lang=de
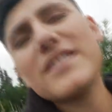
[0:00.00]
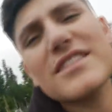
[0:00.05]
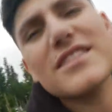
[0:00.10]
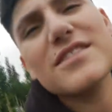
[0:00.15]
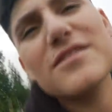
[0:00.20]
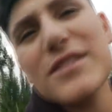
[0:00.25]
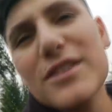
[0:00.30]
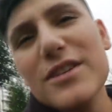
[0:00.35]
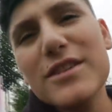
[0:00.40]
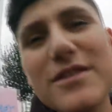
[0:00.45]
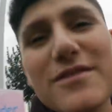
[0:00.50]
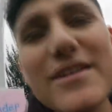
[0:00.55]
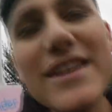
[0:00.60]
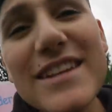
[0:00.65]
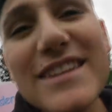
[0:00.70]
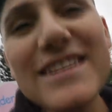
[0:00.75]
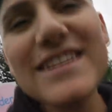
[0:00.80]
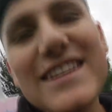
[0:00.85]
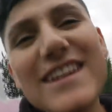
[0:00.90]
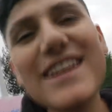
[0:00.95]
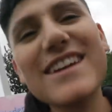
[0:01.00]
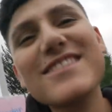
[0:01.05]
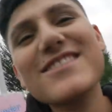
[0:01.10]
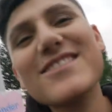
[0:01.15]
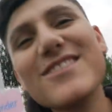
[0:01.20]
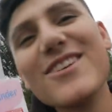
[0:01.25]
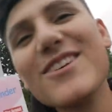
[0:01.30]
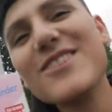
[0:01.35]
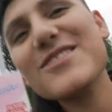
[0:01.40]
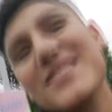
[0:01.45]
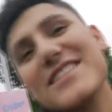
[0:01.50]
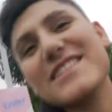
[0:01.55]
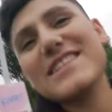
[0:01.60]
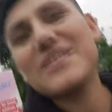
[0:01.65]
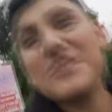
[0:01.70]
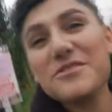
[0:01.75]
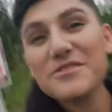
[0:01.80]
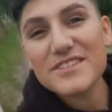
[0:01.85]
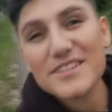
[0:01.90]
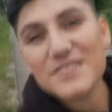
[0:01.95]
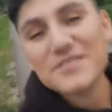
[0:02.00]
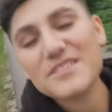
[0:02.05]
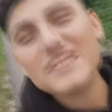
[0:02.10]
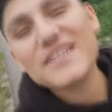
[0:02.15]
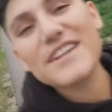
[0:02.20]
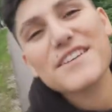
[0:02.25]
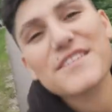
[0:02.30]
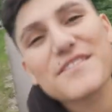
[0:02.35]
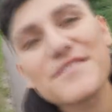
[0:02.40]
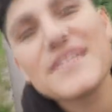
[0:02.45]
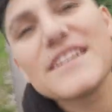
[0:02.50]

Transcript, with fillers: Was es wird, Leute, werdet ihr gleich zu Hause sehen und wir sehen uns gleich